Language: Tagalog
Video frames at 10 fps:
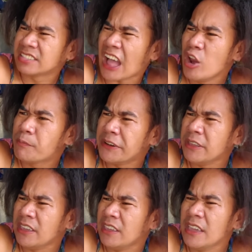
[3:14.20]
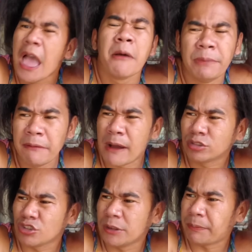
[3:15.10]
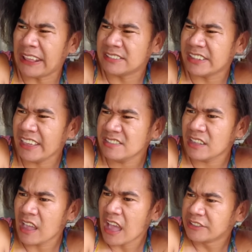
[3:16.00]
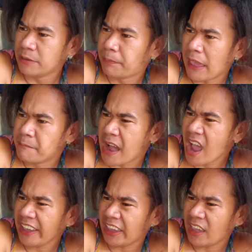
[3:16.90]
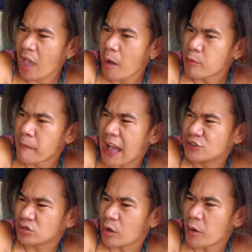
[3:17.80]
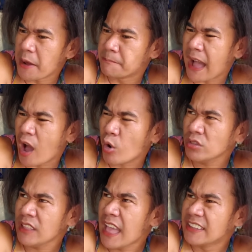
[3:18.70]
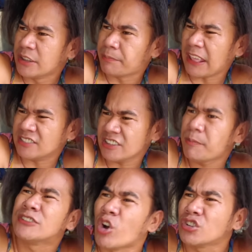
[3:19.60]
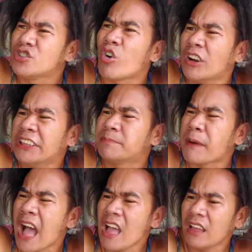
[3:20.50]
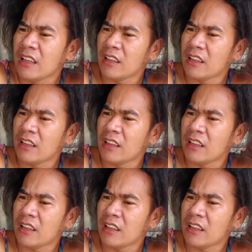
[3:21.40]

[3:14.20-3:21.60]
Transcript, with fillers: Talo pa ni Bebang to si Princess. Si Bebang nga eh, pumasok ng walang baon. Si Princess pa choco chocolate pa.